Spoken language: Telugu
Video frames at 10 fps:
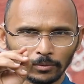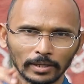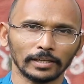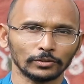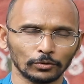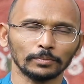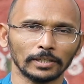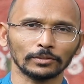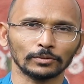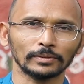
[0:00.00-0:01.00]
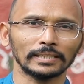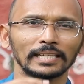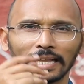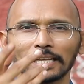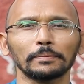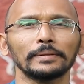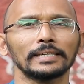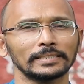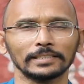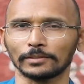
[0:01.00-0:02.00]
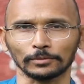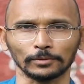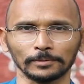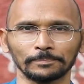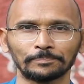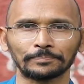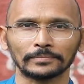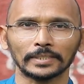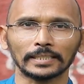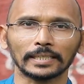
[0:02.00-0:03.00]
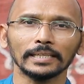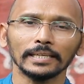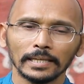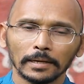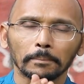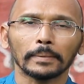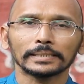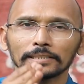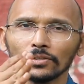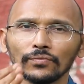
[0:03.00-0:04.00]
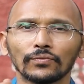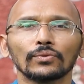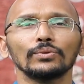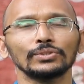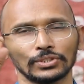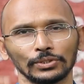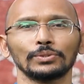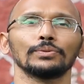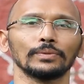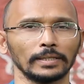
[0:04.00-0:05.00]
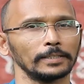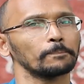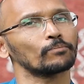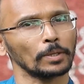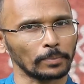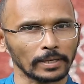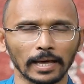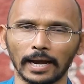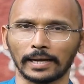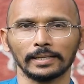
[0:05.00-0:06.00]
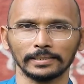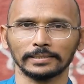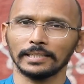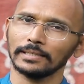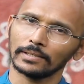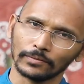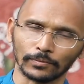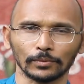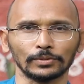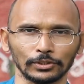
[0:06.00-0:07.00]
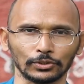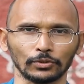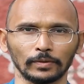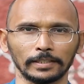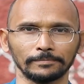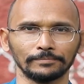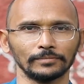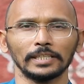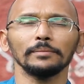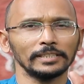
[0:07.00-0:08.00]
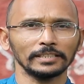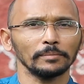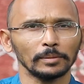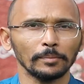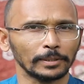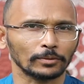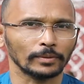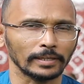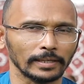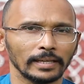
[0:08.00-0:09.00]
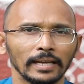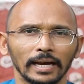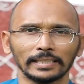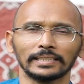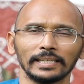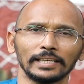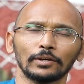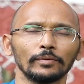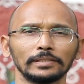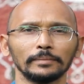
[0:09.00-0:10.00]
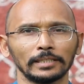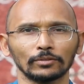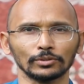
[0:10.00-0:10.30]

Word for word: ఒక్క సూప్ తాగుతుంటేనే నాలుగు పీకేసినట్టు అవుతుంది అందుకని మధ్యలో ఫ్రూట్స్ తింటూ ఉండాలి ఎప్పుడన్నా ఆకలిస్తే ఫ్రూట్ తీసుకోవాలి ఎనిమిది అయితే మినిమం పెట్టుకోండి అండి అంతకన్నా ఎక్కువ అయితే మళ్ళీ